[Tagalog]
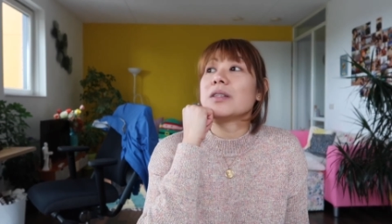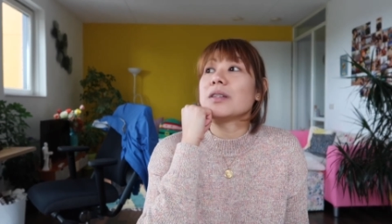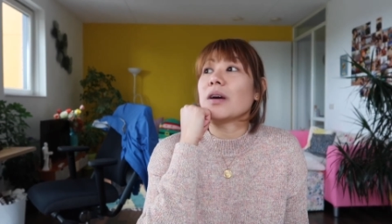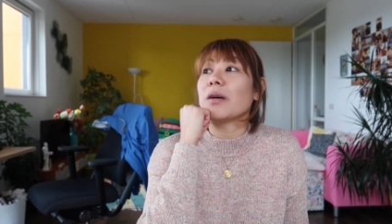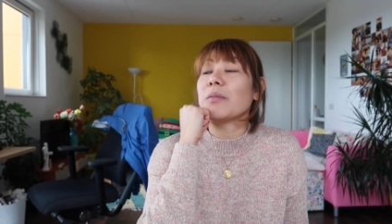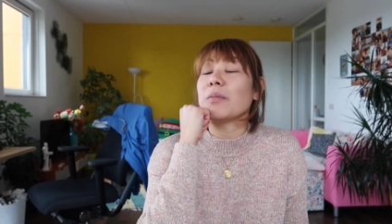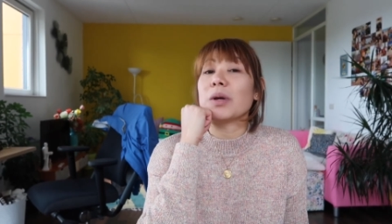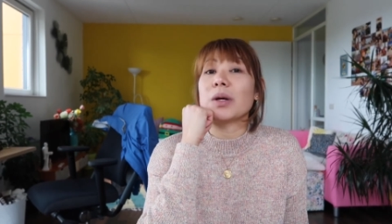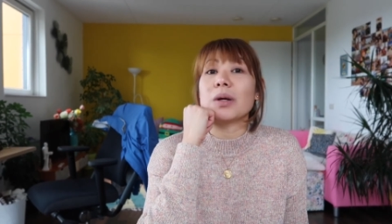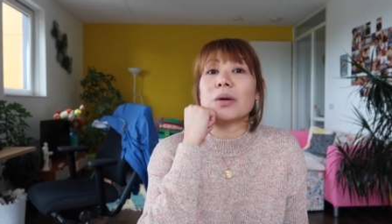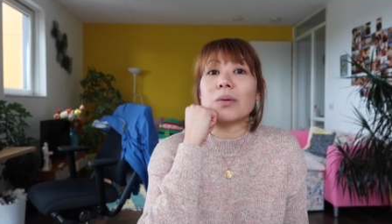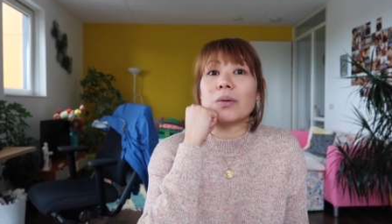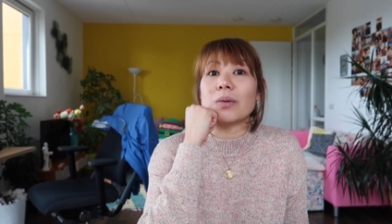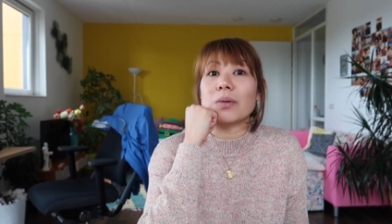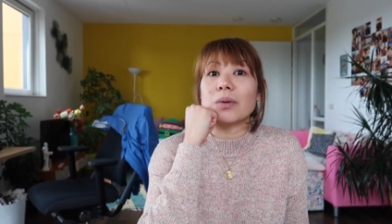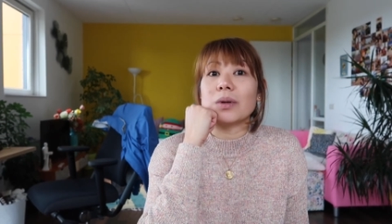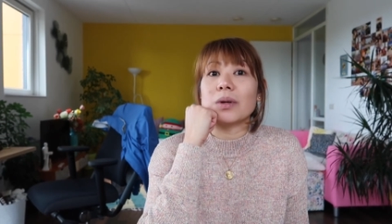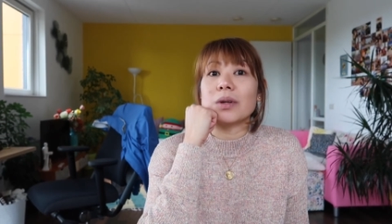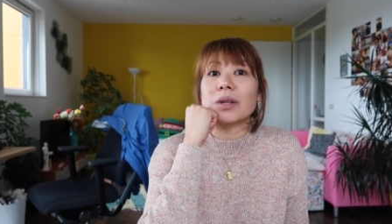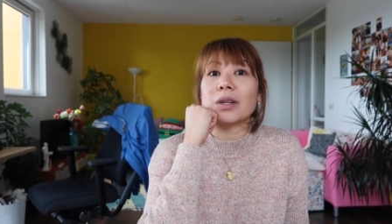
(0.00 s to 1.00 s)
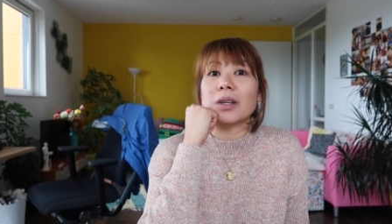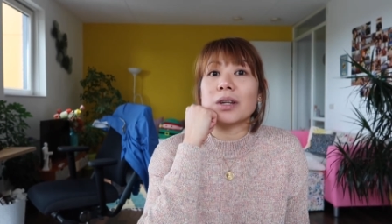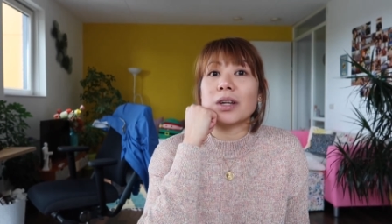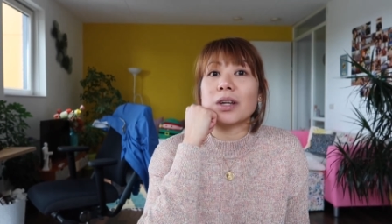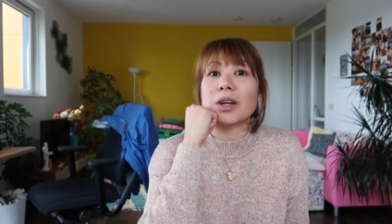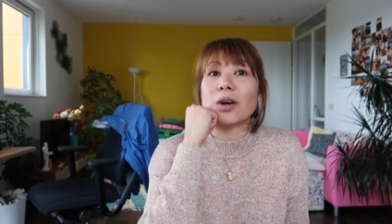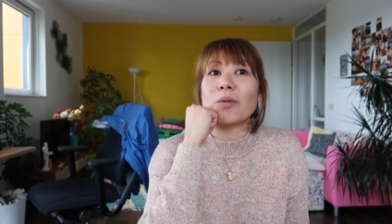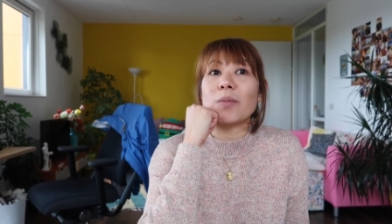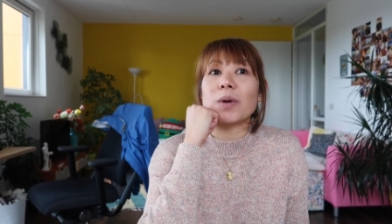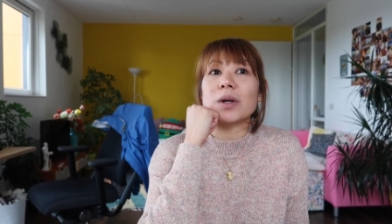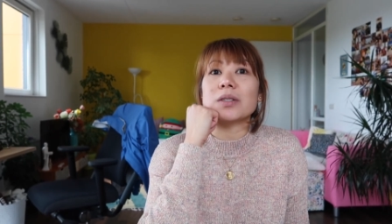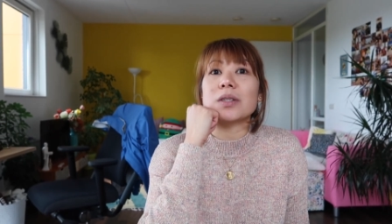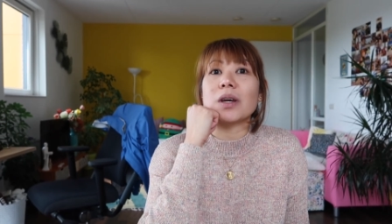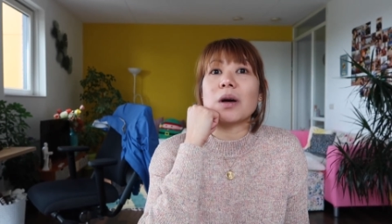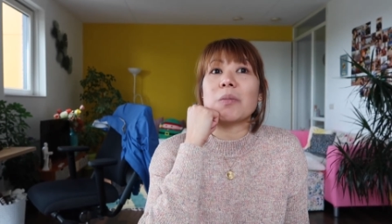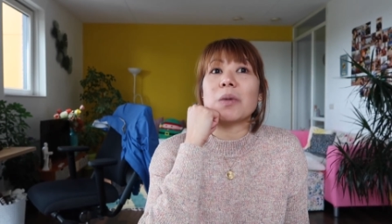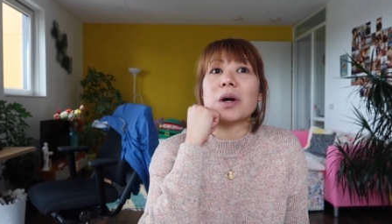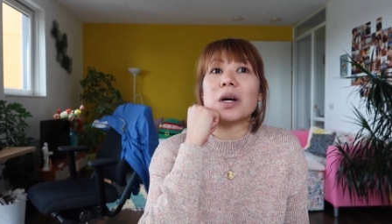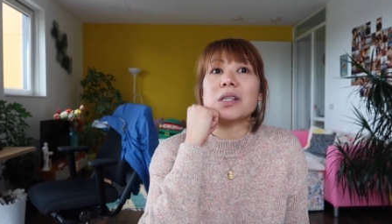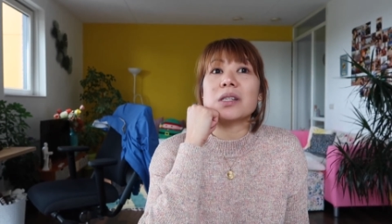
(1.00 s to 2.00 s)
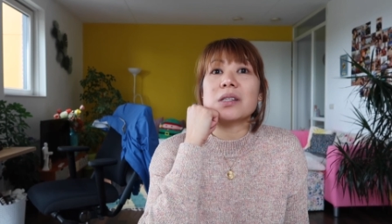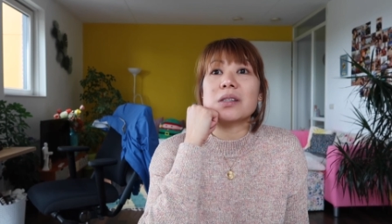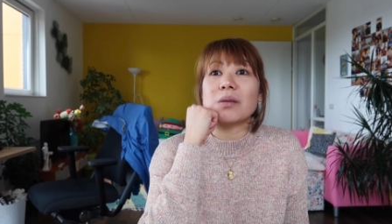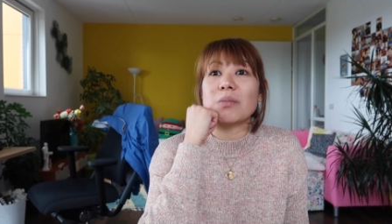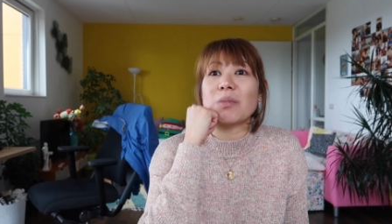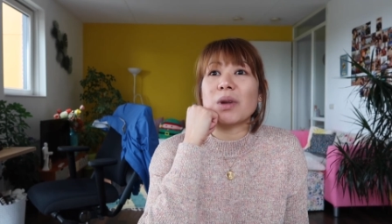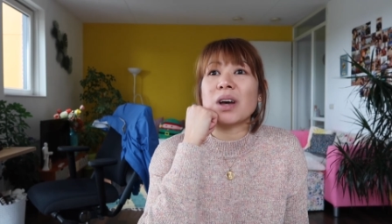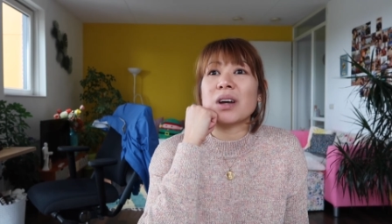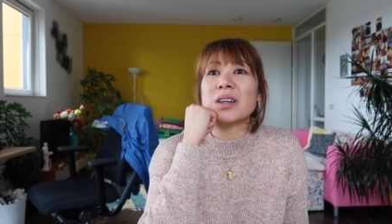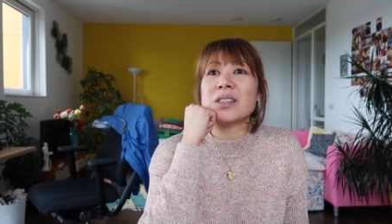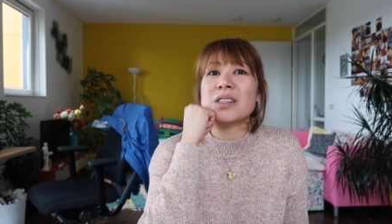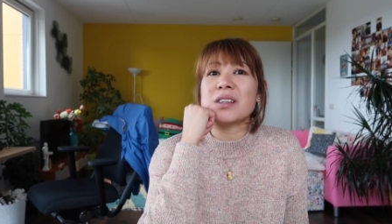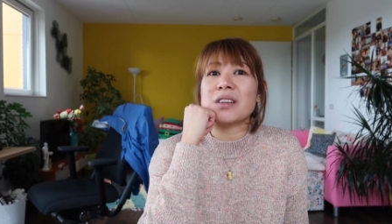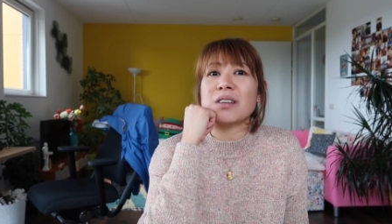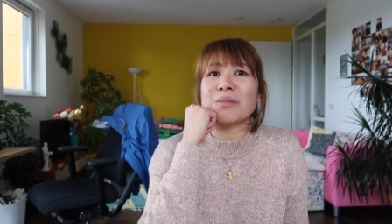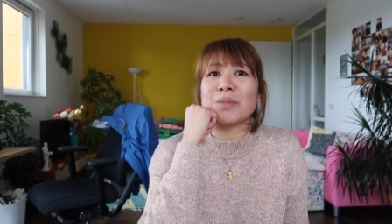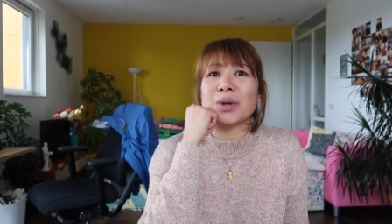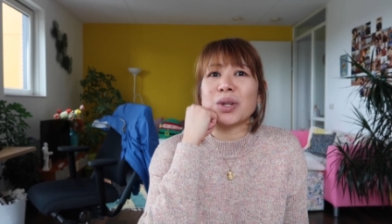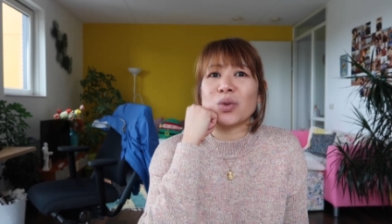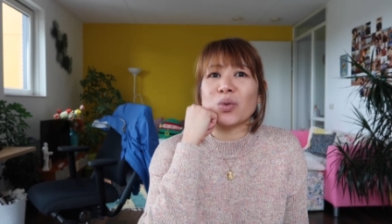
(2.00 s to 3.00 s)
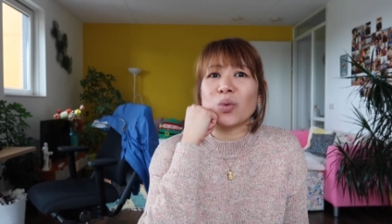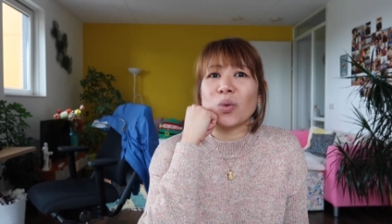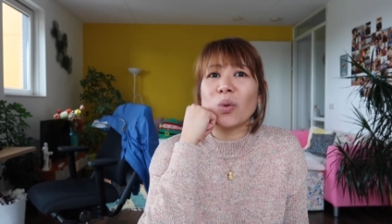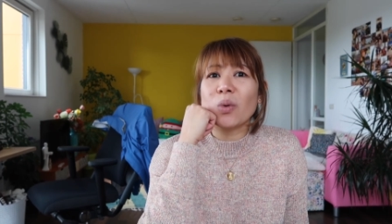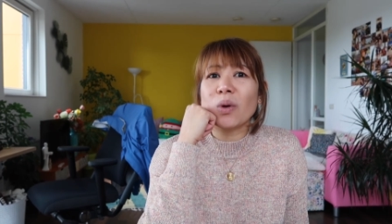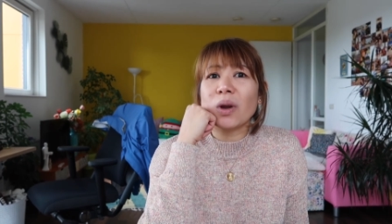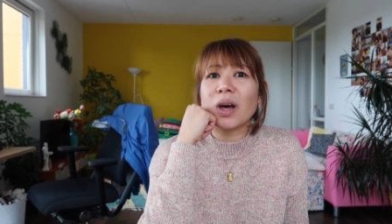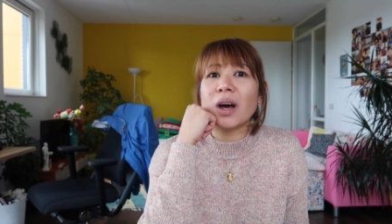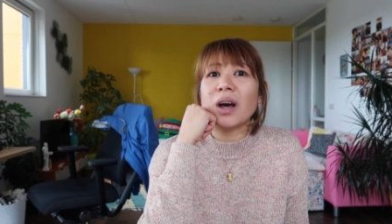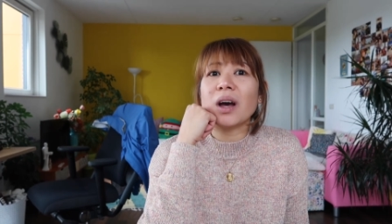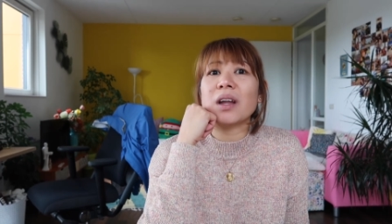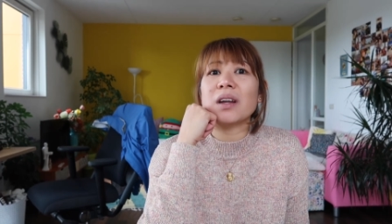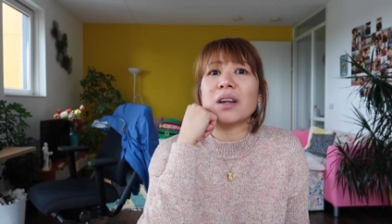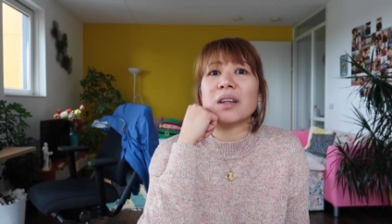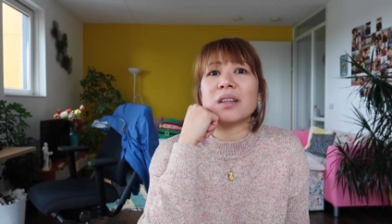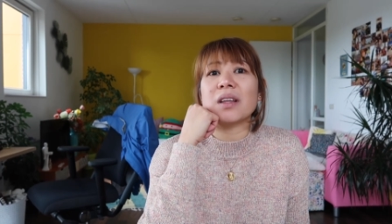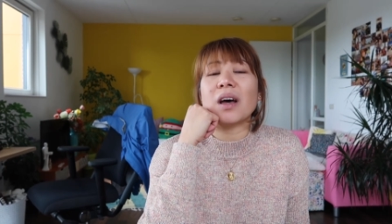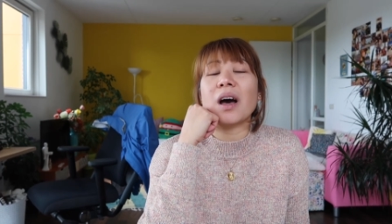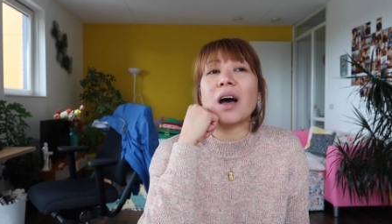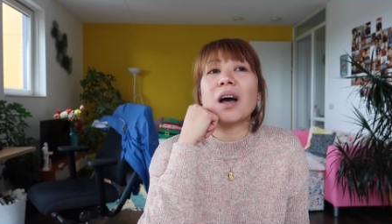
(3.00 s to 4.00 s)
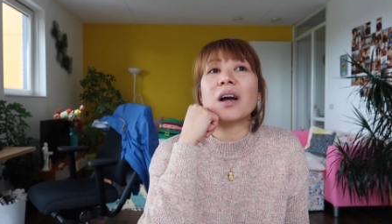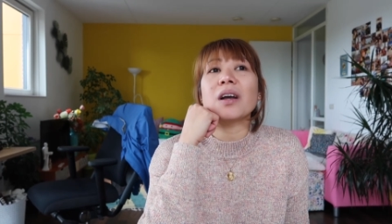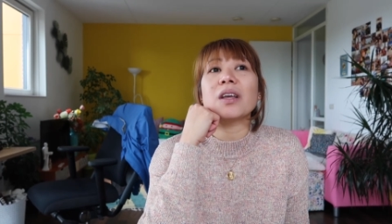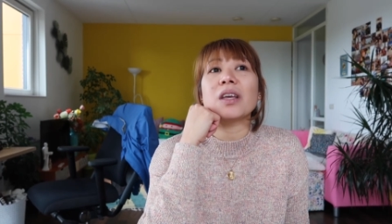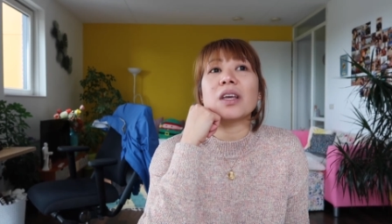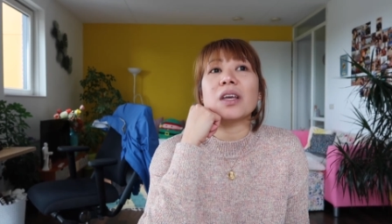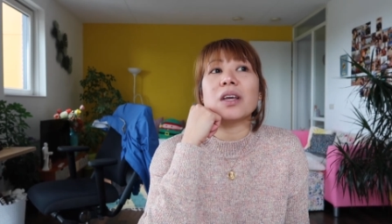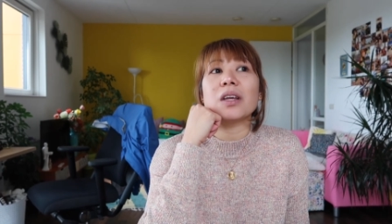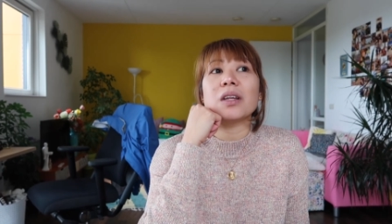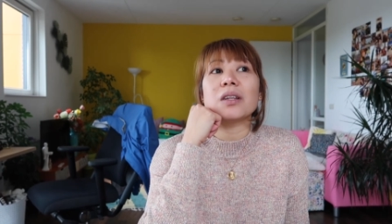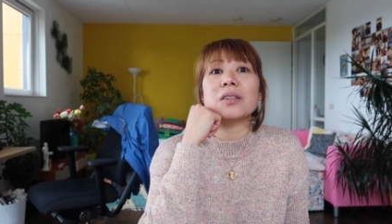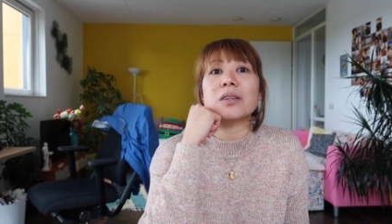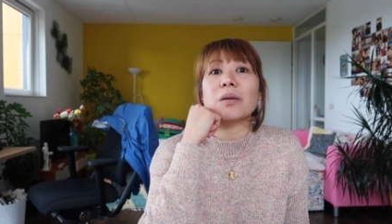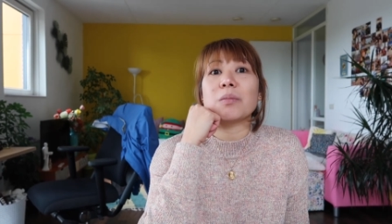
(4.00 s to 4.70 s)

Sabi ko, hindi na ako magsama kasi malakas na naman yung ulan at hangin.